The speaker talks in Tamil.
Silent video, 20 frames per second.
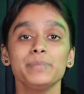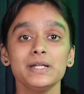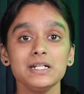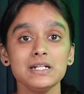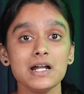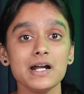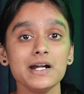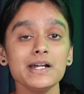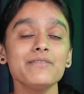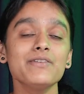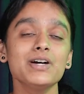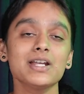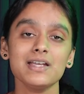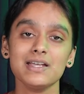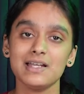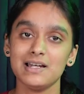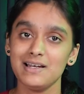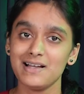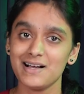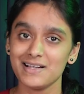பின்னாடி வர
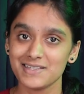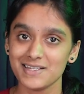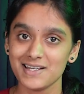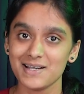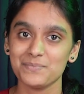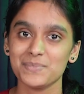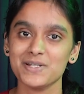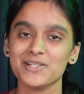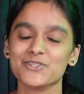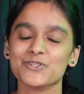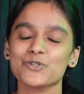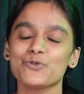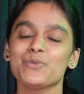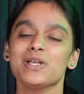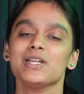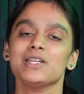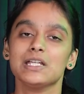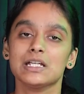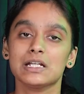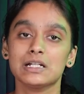எல்லா
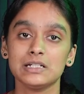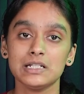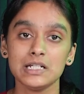சாப்டர்ஸ்க்குமே நீங்கள்